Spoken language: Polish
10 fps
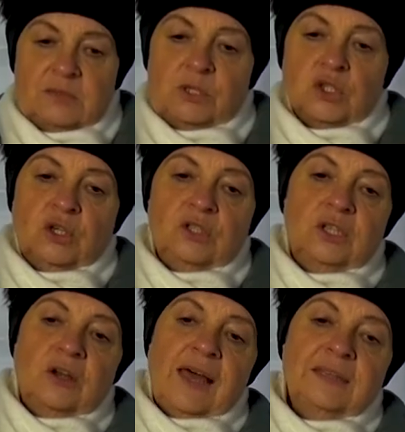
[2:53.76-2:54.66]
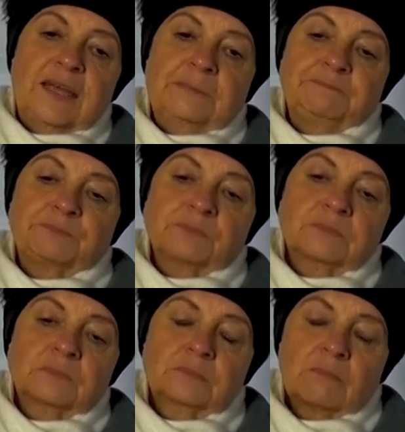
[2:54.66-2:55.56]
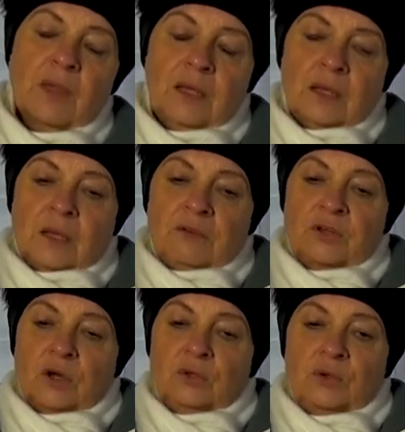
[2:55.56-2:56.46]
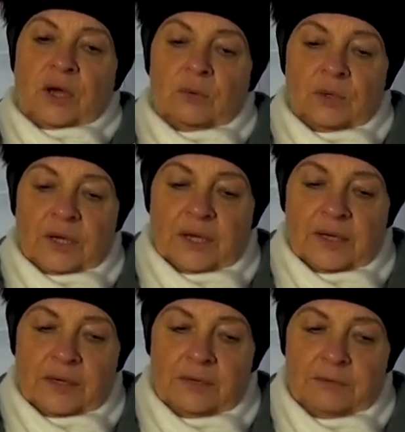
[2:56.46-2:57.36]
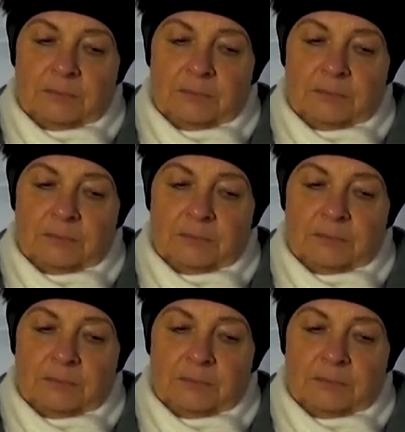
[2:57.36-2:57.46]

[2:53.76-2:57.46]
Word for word: zbliżony do lata, wykonują e,